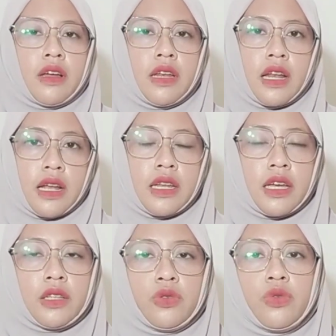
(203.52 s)
dan
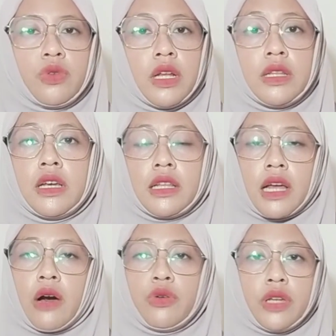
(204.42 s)
adiknya tuh udah tiga
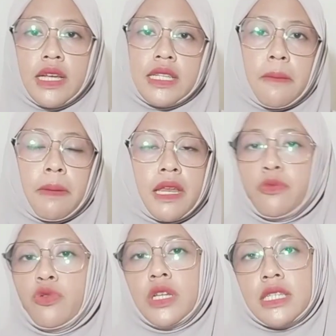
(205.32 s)
tahun di SMP
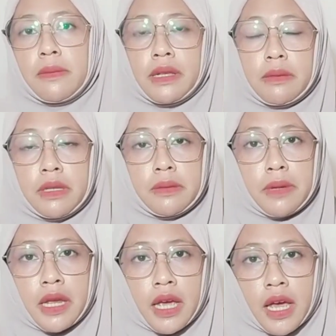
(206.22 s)
dibully sama
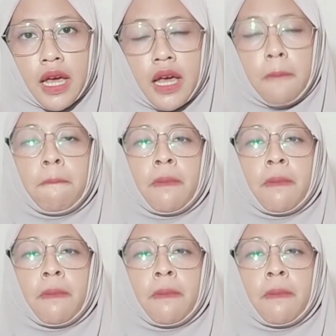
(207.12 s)
teman-temannya